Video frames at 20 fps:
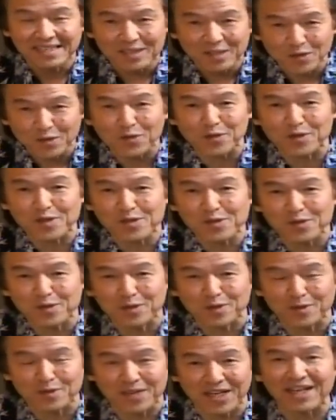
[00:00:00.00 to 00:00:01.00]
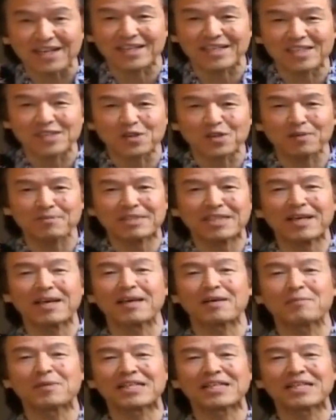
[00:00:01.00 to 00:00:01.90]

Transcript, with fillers: ということで、それまで